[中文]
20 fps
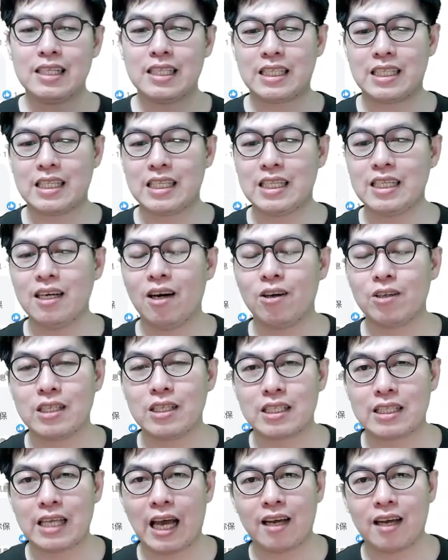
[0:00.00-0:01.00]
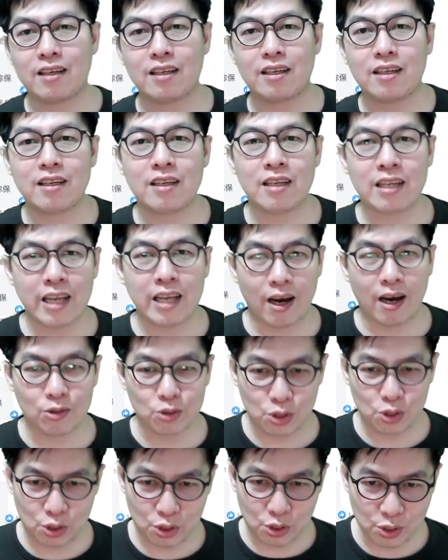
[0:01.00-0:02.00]
肌肉以上，鸟
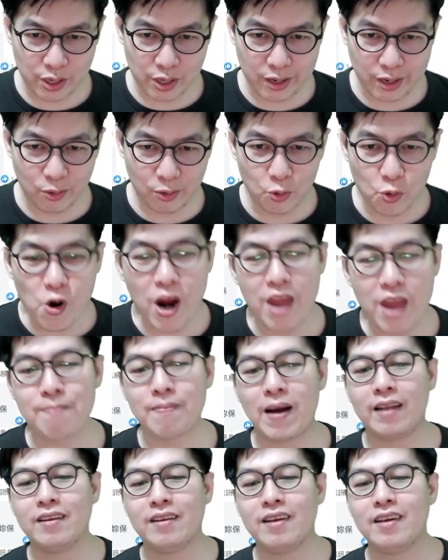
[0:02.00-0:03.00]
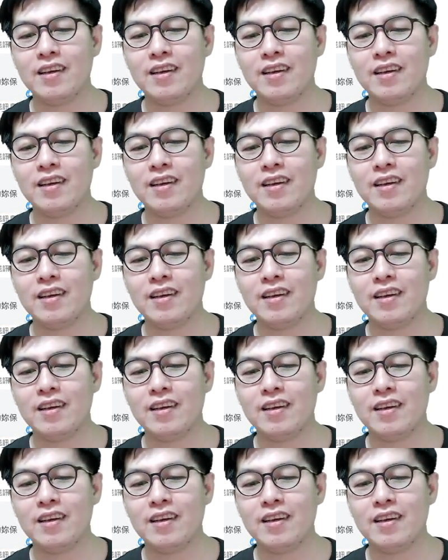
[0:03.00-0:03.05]
学未满。